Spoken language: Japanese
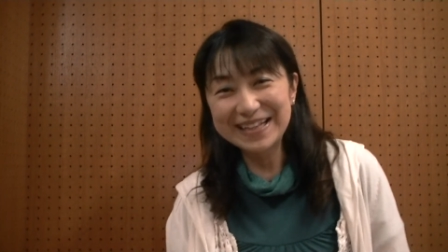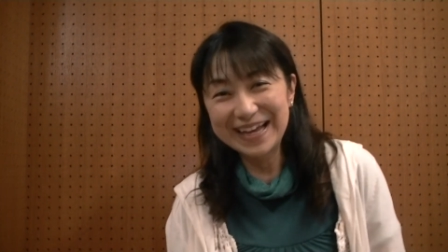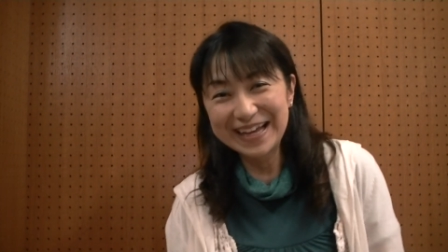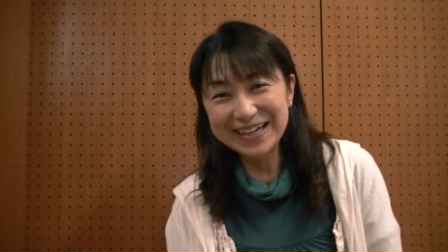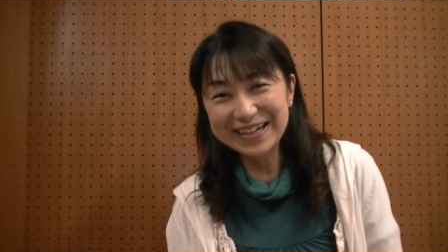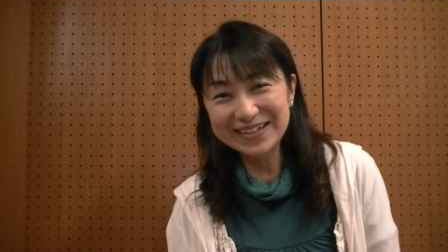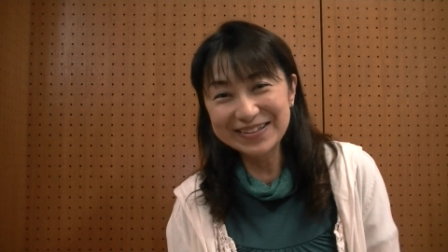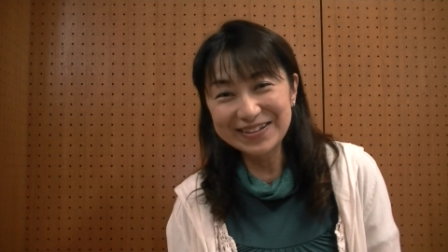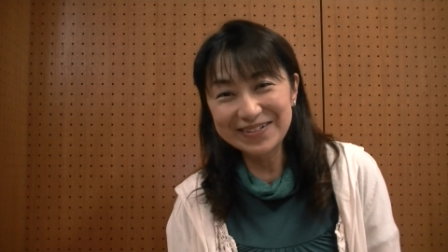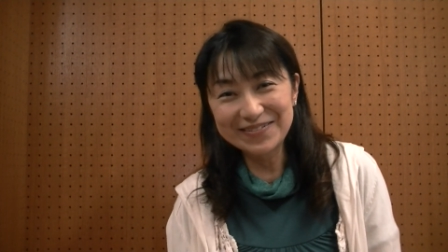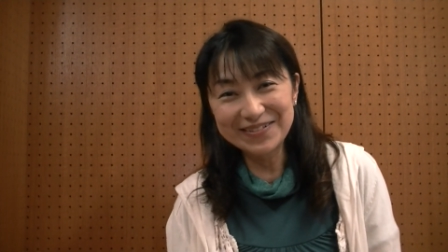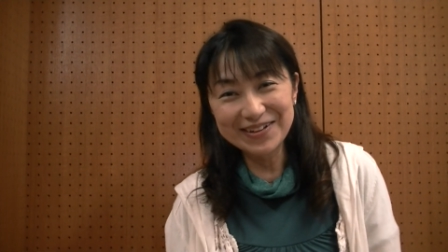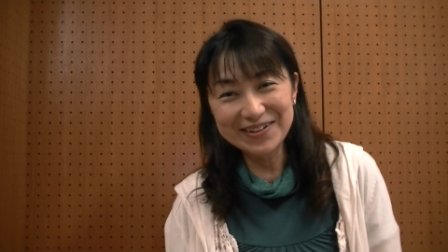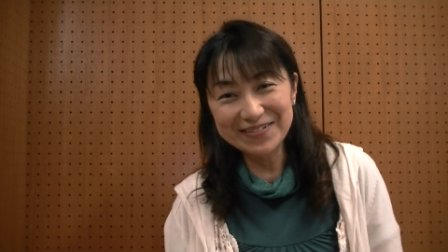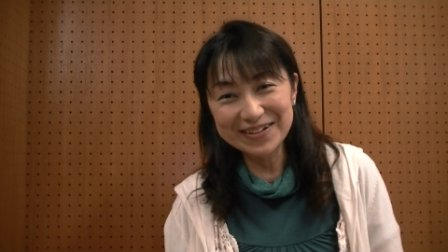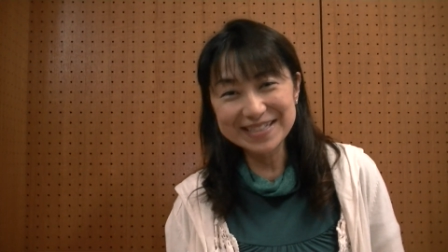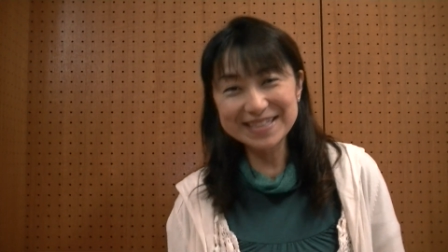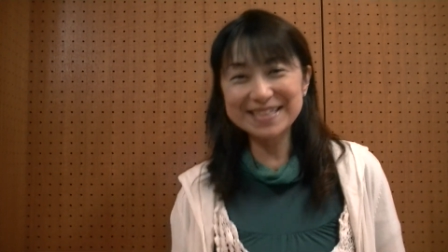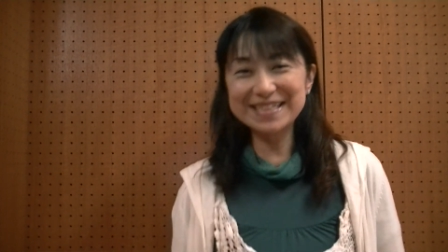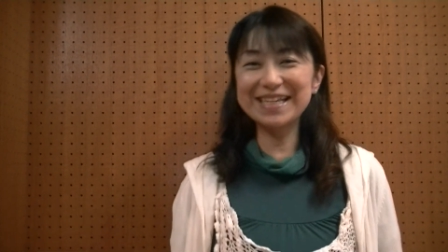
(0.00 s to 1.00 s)
ないかと思い
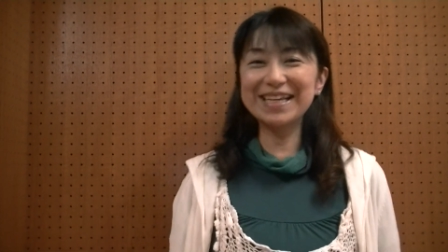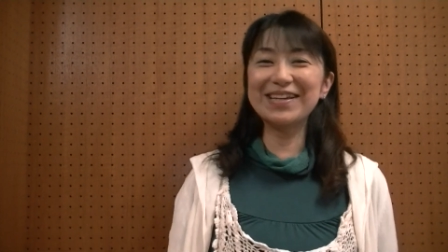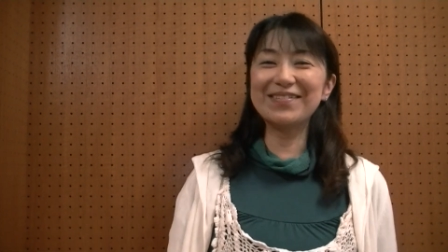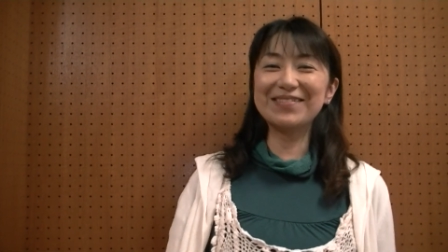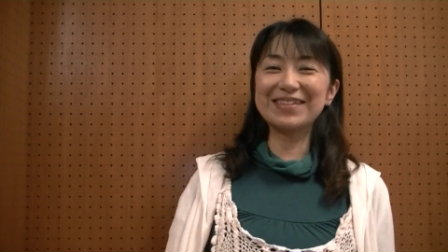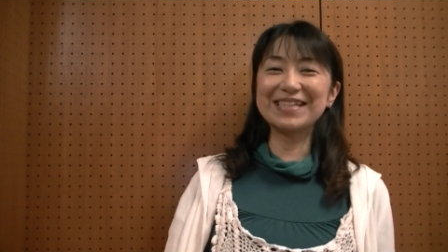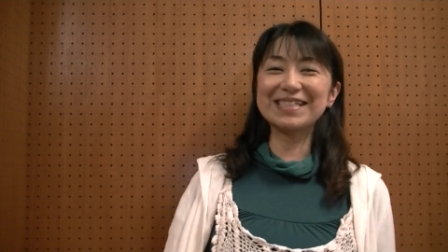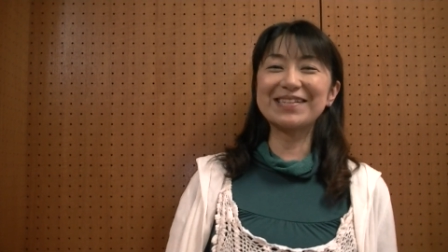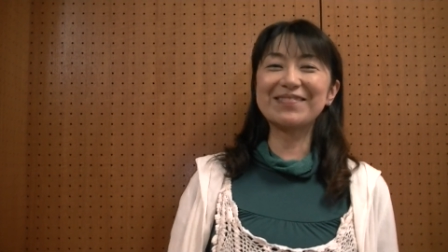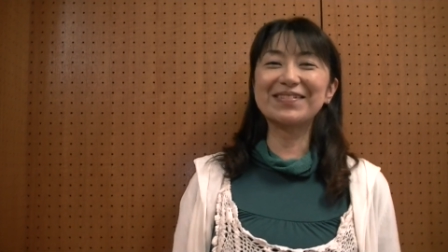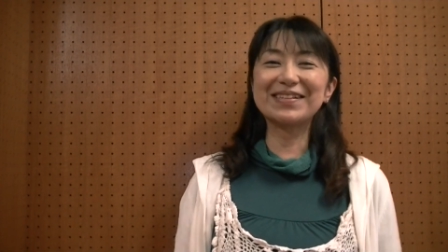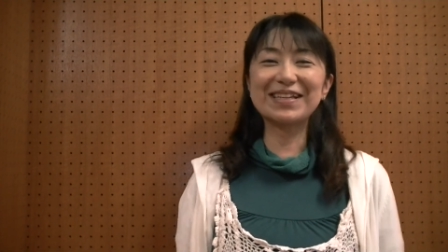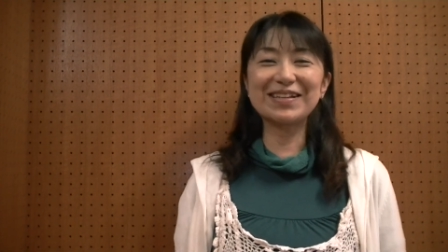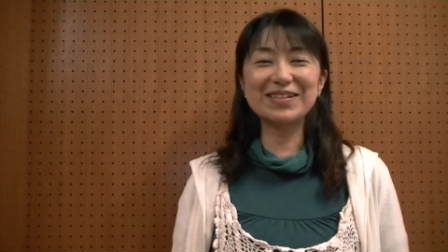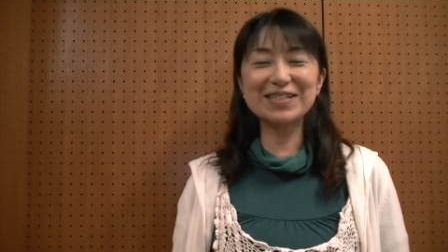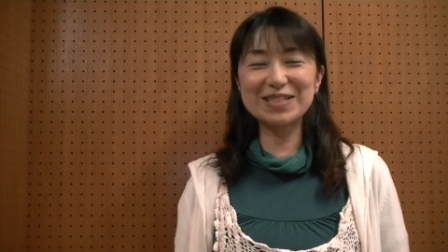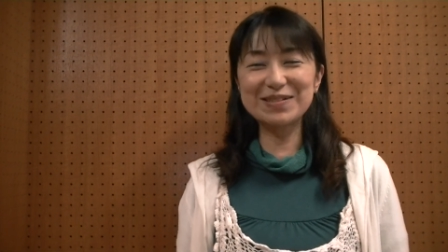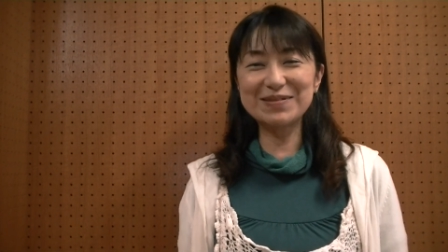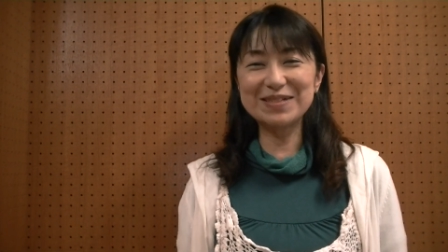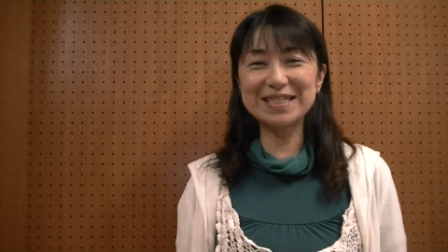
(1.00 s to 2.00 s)
ます是非皆様
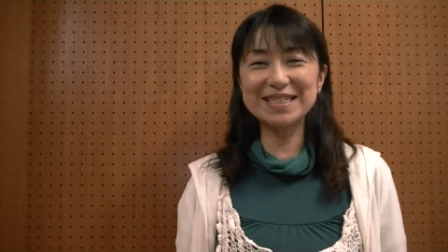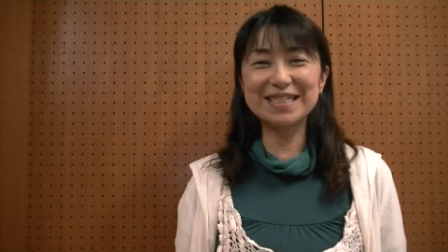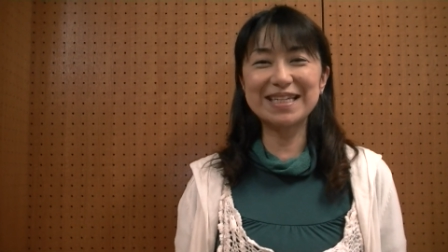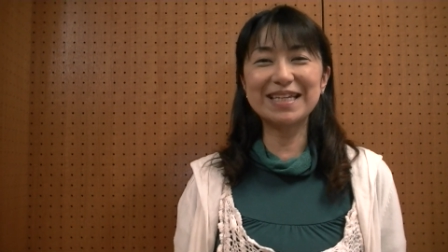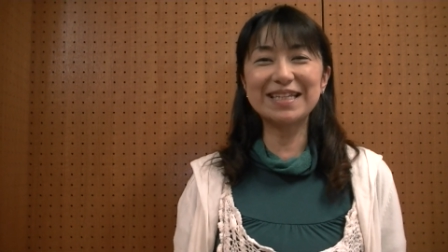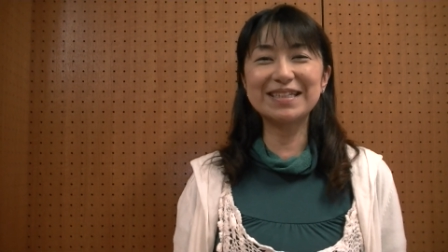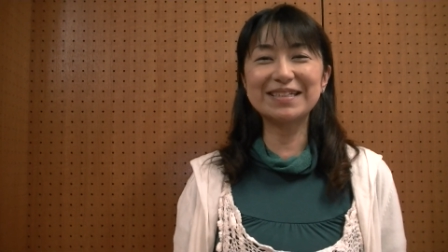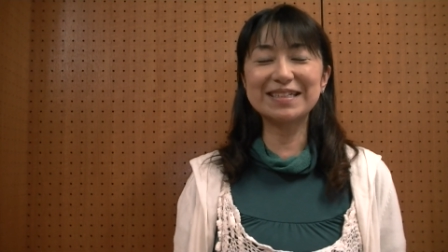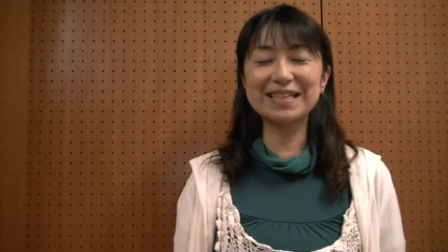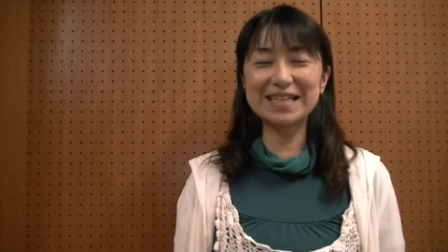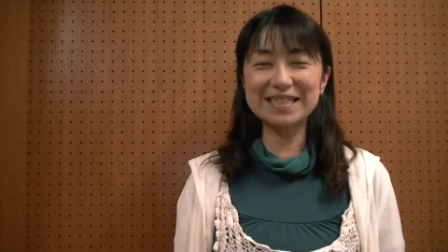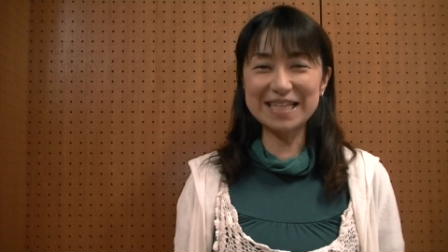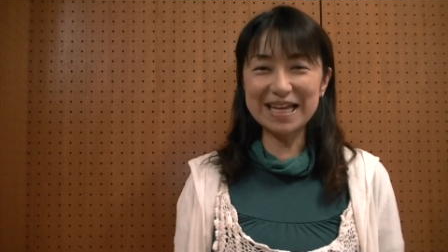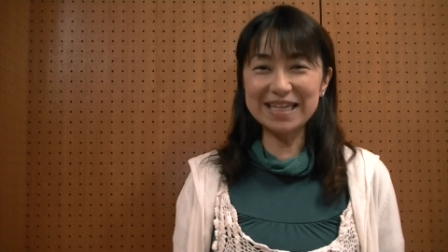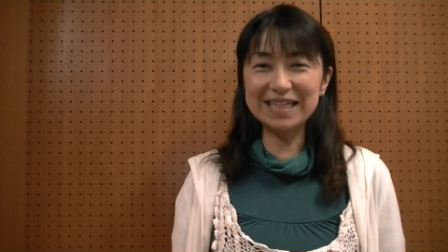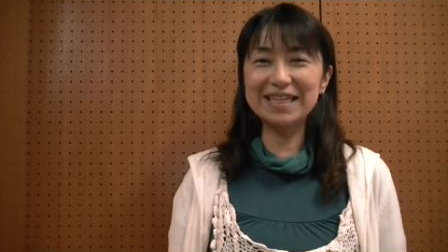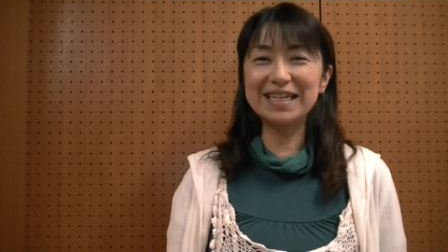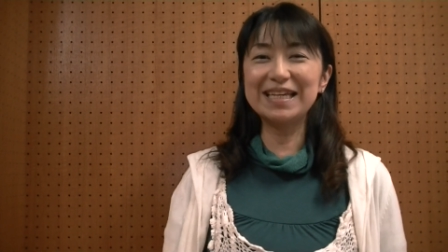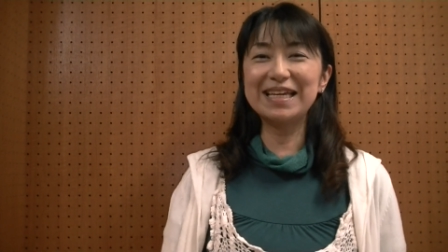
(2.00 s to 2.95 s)
楽しみにしていてください、